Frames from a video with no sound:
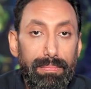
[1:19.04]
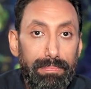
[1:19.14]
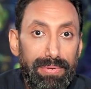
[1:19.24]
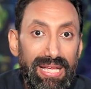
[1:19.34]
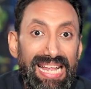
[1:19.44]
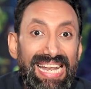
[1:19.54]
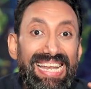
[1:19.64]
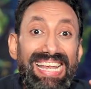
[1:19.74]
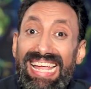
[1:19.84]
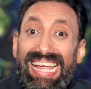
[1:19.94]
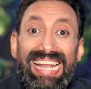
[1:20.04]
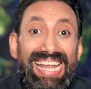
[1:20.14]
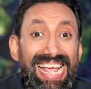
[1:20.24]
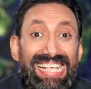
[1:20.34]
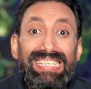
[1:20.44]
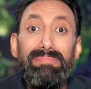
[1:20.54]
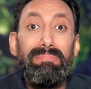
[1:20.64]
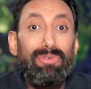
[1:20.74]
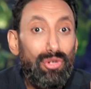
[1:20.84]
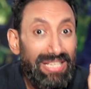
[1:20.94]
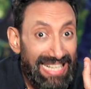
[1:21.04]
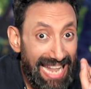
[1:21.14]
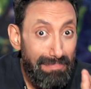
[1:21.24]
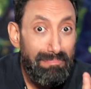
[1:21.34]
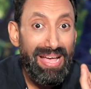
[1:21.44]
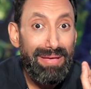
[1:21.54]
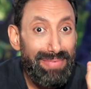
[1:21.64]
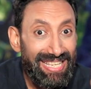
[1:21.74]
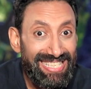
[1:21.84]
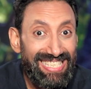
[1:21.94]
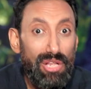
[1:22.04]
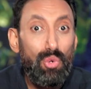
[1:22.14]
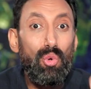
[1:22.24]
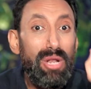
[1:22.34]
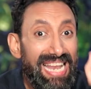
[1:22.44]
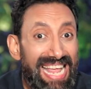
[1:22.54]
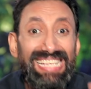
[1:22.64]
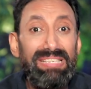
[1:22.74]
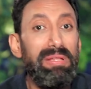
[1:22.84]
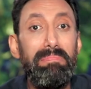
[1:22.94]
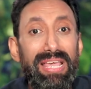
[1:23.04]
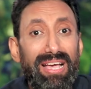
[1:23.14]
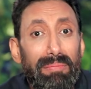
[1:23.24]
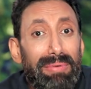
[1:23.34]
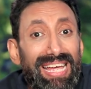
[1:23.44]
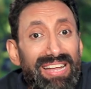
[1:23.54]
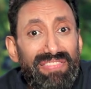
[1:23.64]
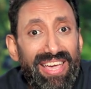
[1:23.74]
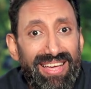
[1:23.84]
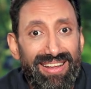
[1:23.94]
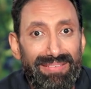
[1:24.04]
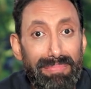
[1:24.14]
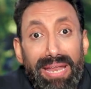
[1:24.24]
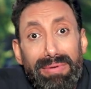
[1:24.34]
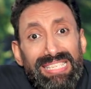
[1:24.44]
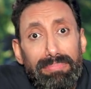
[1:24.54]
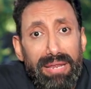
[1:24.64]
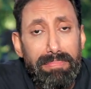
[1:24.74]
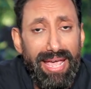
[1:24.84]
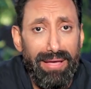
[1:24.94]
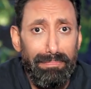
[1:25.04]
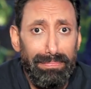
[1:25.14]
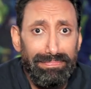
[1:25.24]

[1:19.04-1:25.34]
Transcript: اب ليه لازم لما بينزلوا لازم الميك اب ايه الفكره ما احنا بننزل بغير ميك اب